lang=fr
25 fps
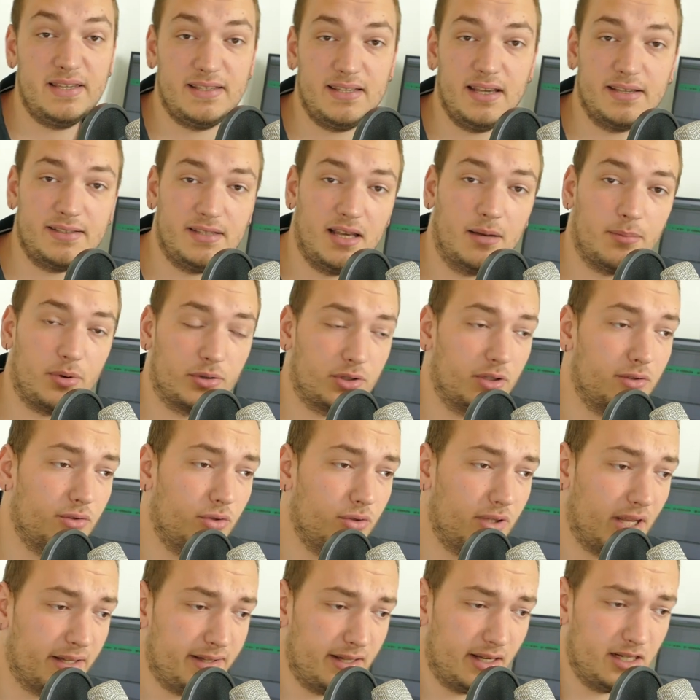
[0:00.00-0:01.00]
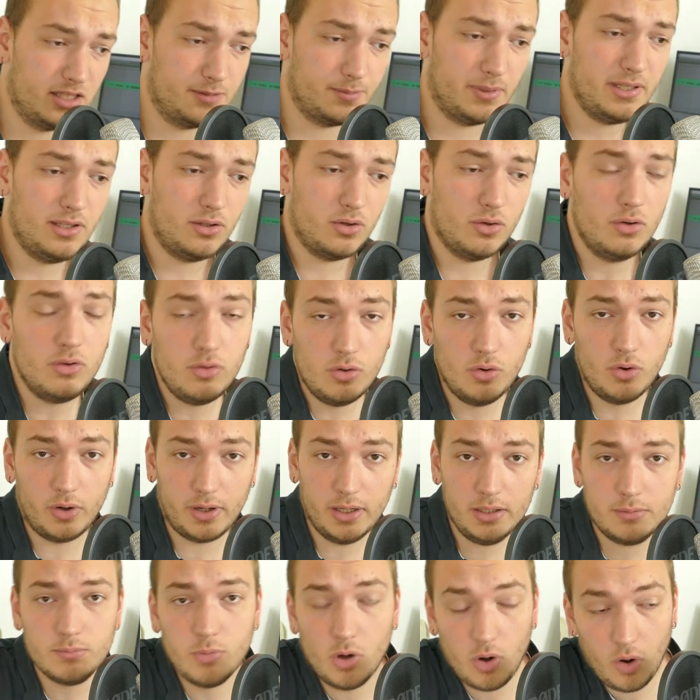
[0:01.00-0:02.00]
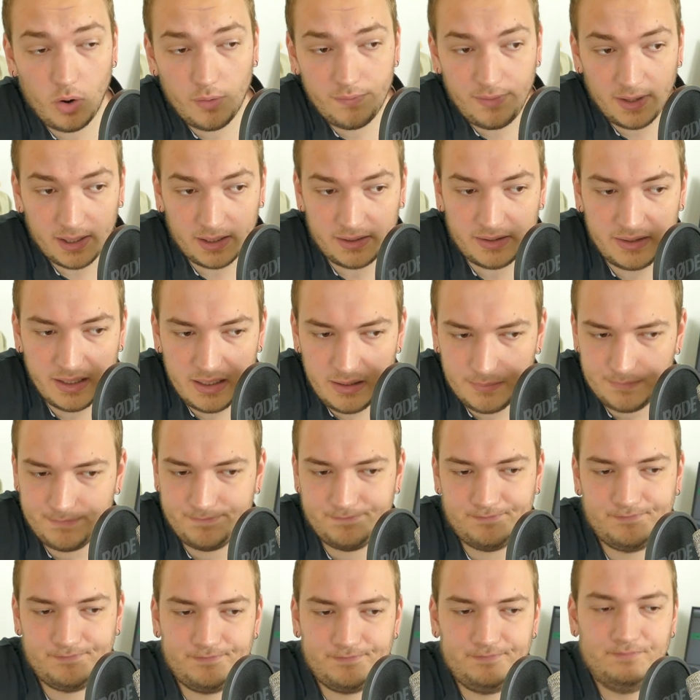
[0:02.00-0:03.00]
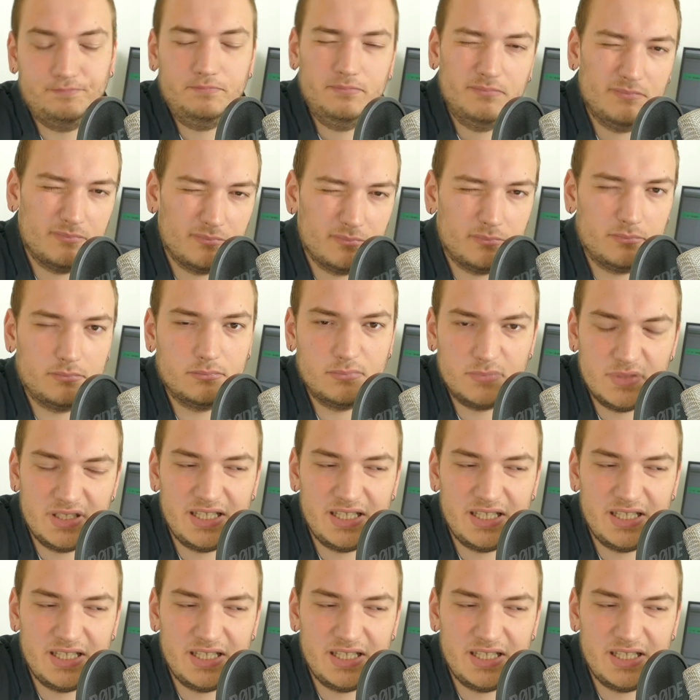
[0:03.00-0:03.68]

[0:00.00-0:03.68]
C'est assez important de garder à l'esprit que le rythme, en vérité, hmm.